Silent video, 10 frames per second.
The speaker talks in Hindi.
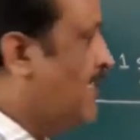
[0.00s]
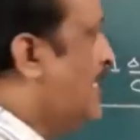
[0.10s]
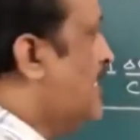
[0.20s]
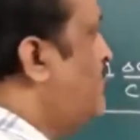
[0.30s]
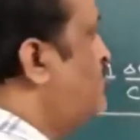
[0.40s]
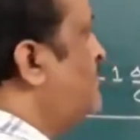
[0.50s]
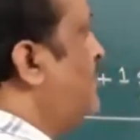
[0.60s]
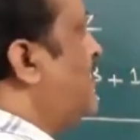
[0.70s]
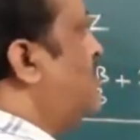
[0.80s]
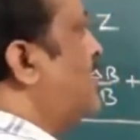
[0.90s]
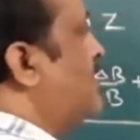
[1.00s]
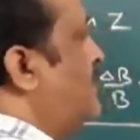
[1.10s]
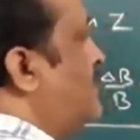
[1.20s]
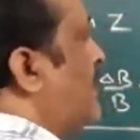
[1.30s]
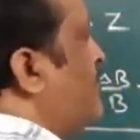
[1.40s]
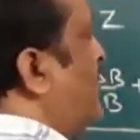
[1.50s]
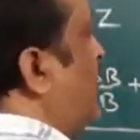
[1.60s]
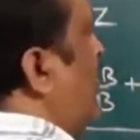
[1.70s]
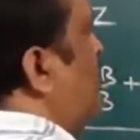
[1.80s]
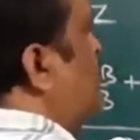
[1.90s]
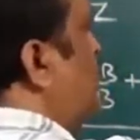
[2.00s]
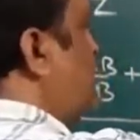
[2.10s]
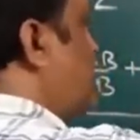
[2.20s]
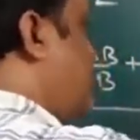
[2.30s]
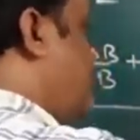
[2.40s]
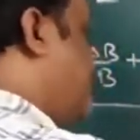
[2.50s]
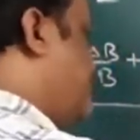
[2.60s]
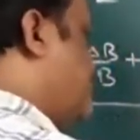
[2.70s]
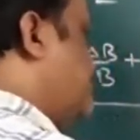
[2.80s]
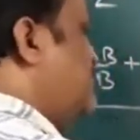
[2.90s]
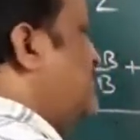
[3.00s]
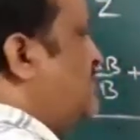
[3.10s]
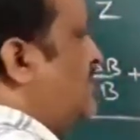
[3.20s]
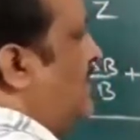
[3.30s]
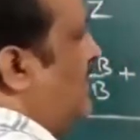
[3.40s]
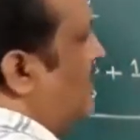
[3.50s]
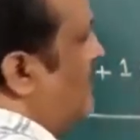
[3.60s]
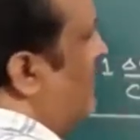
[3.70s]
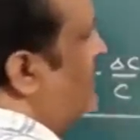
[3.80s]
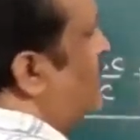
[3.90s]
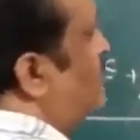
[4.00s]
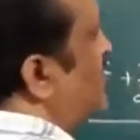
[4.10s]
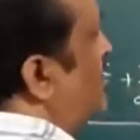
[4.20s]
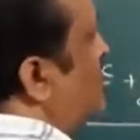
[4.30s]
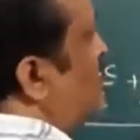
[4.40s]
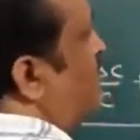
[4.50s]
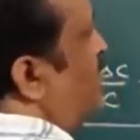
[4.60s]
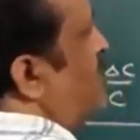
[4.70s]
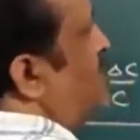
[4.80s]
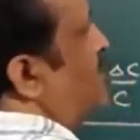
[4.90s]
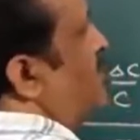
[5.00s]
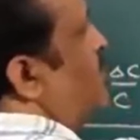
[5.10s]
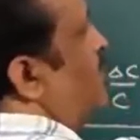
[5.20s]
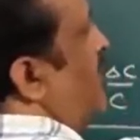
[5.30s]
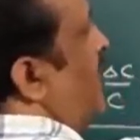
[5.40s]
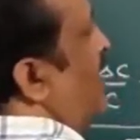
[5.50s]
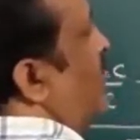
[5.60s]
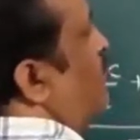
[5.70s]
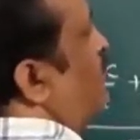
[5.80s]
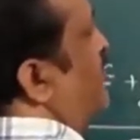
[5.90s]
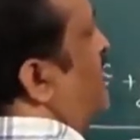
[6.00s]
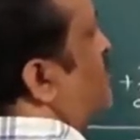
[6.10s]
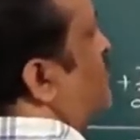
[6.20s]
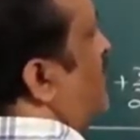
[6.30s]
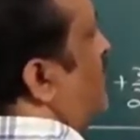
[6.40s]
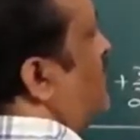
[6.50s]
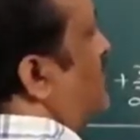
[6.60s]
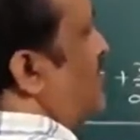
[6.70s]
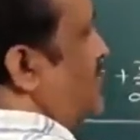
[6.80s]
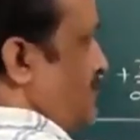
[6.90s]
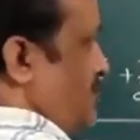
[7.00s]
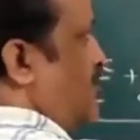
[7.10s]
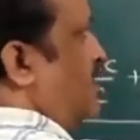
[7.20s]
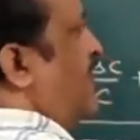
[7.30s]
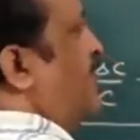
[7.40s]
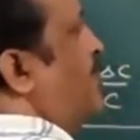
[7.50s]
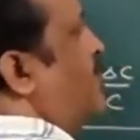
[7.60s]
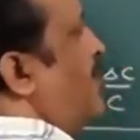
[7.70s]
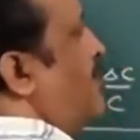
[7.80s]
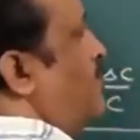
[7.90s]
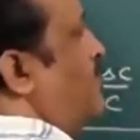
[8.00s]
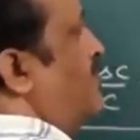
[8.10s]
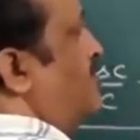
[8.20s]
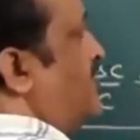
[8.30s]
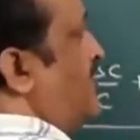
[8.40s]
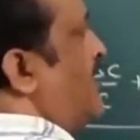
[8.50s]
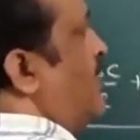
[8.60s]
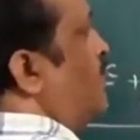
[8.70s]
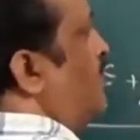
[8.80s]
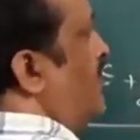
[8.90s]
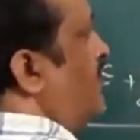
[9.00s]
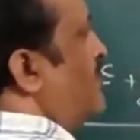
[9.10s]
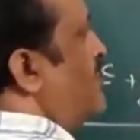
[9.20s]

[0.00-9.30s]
अगले क्वेश्चन में क्या दे रखा है कि आपको एक रिलेशन दे रखा है रिलेशन कुछ ऐसे कि पी इज इक्वल टू ए क्यू बी स्क्वायर डिवाइड बाई अंडर सी इंटू डी